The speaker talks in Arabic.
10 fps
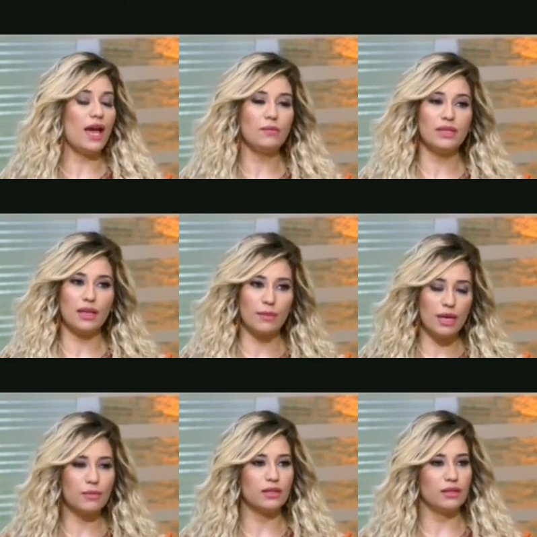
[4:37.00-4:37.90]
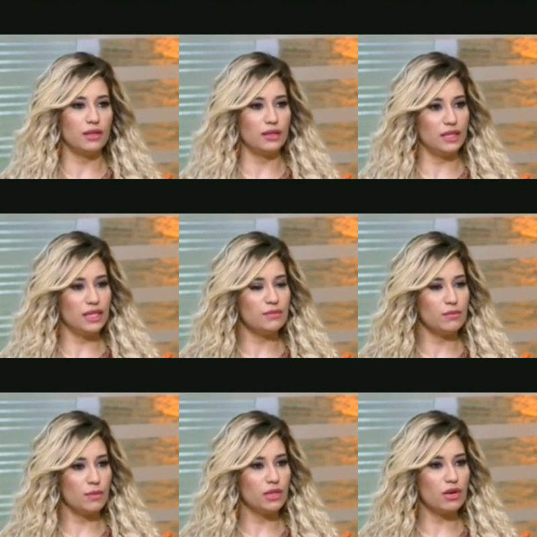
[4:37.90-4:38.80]
احمي تماما
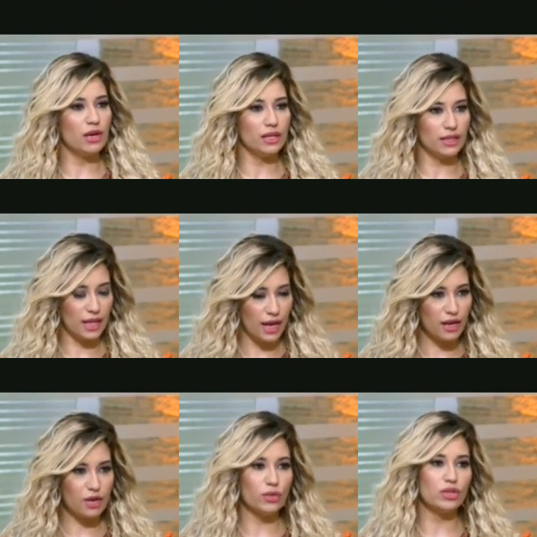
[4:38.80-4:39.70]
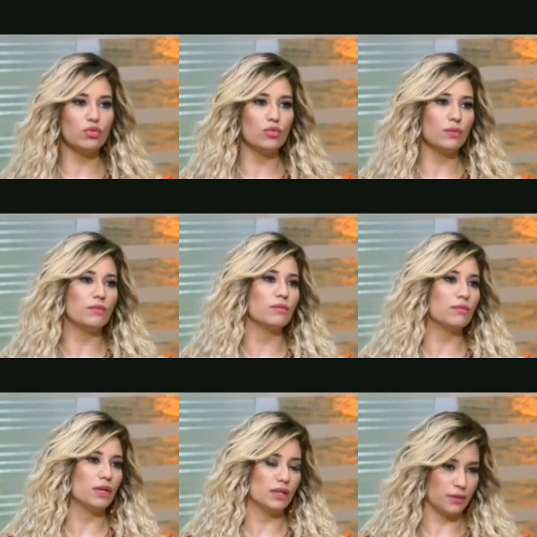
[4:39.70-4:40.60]
الجسم من رائحه العرق وانه
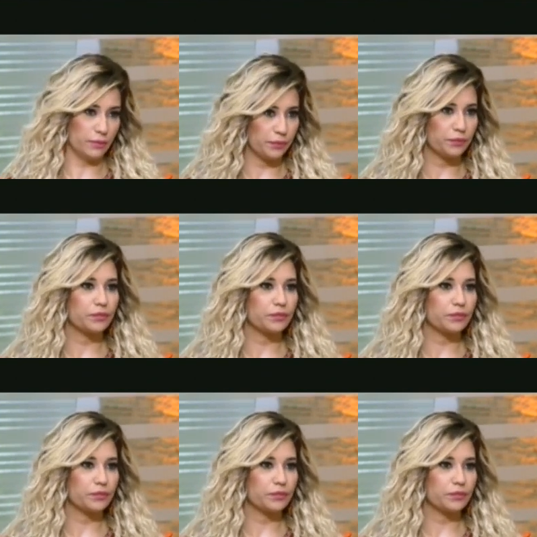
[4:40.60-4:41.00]
وكمان حب